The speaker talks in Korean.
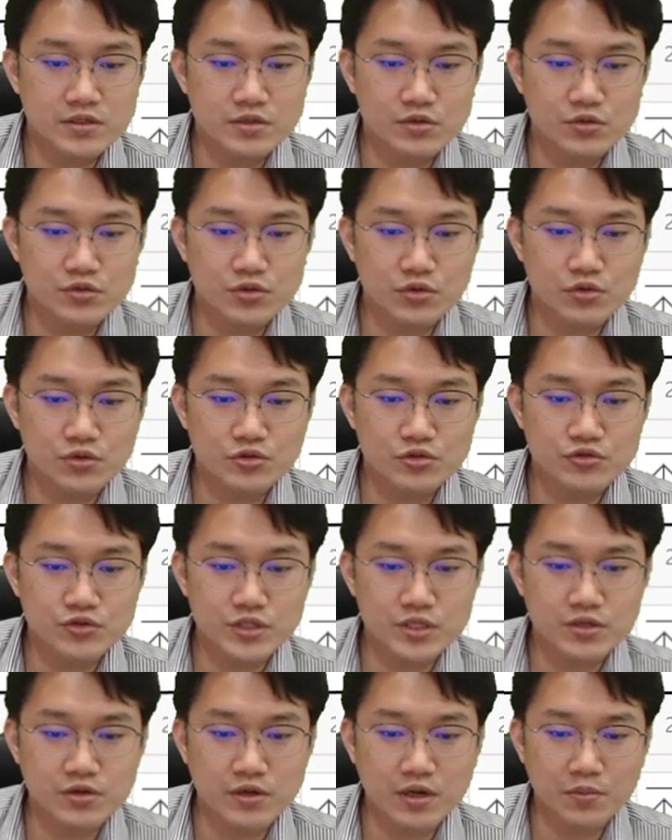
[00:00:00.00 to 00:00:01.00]
의도적으로
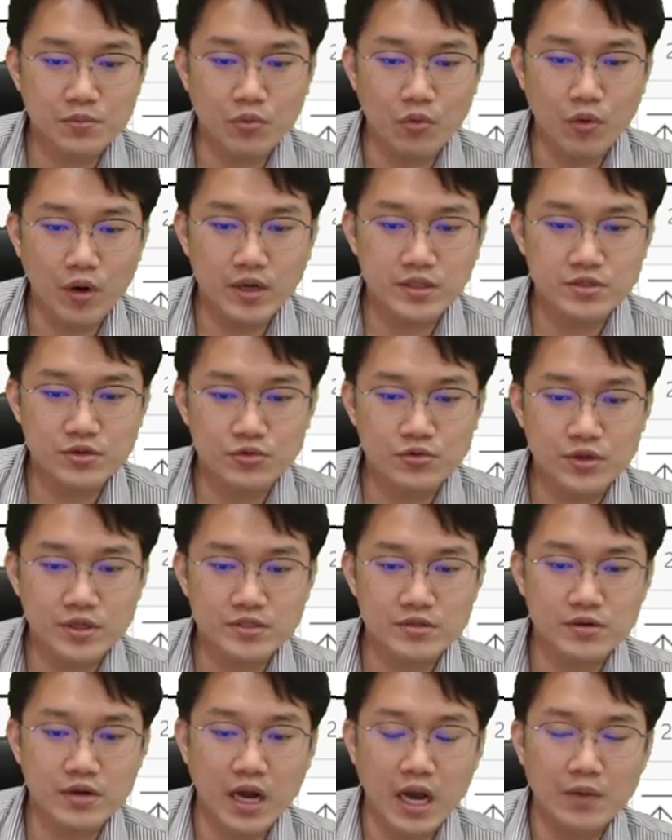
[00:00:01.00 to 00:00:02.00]
숨기거나 보안을
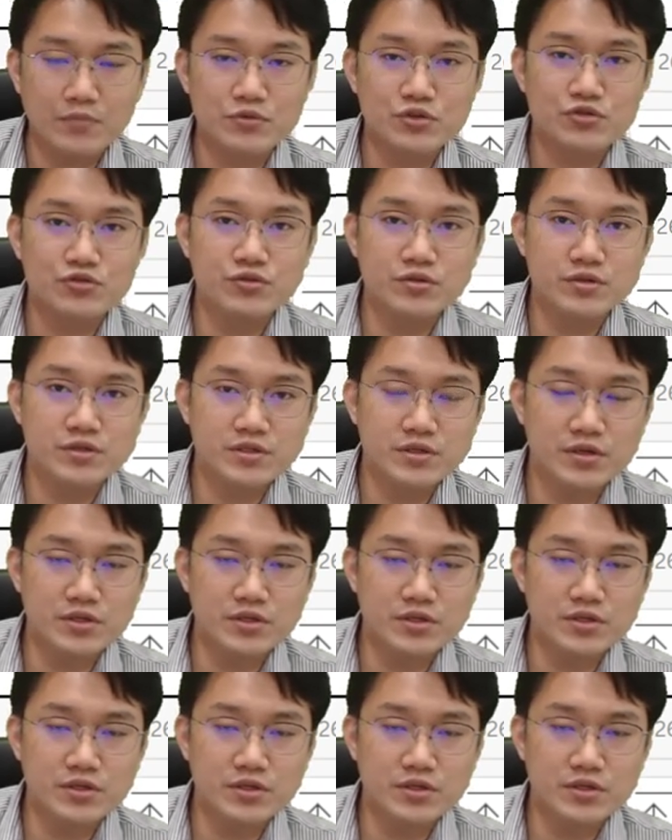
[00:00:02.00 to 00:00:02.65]
위해서 감추는